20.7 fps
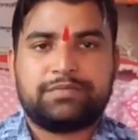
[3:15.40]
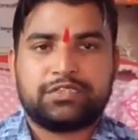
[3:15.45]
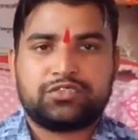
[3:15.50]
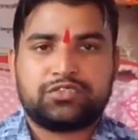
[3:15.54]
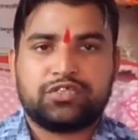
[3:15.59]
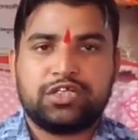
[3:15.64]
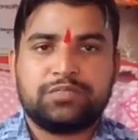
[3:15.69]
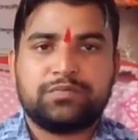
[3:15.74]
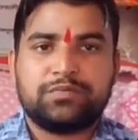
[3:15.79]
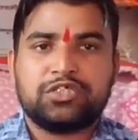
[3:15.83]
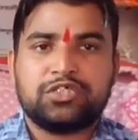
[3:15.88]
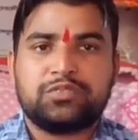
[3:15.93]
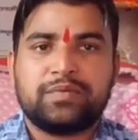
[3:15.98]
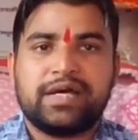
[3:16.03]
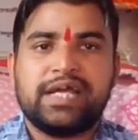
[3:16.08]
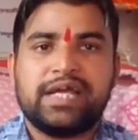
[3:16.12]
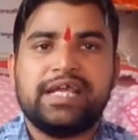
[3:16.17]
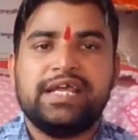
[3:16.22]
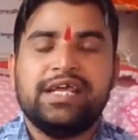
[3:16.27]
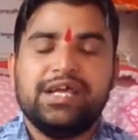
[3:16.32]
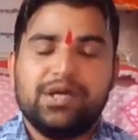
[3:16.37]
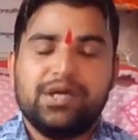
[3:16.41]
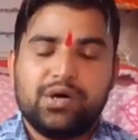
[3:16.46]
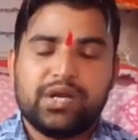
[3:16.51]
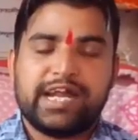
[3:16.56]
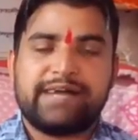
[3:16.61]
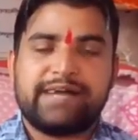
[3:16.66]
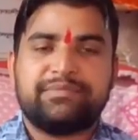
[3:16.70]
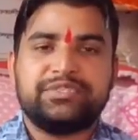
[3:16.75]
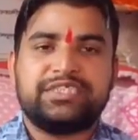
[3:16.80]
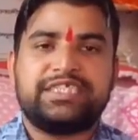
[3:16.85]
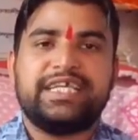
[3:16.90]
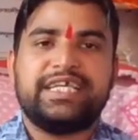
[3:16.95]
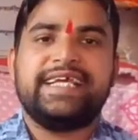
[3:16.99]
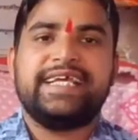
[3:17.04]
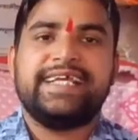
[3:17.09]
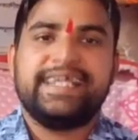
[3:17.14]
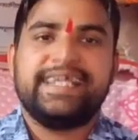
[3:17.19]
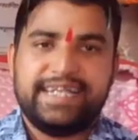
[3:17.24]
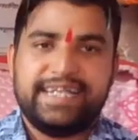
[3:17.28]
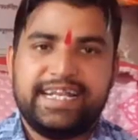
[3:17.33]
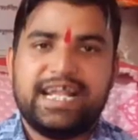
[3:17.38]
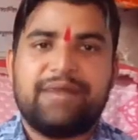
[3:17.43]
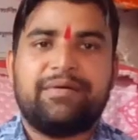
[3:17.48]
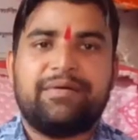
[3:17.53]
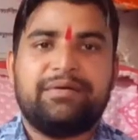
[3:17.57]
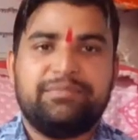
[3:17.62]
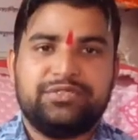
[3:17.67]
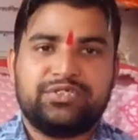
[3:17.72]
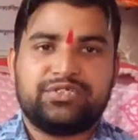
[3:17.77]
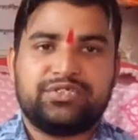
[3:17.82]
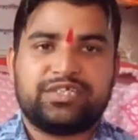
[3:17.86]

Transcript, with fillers: आप तक तुरंत पहुंच पाए और आप उनसे लाभान्वित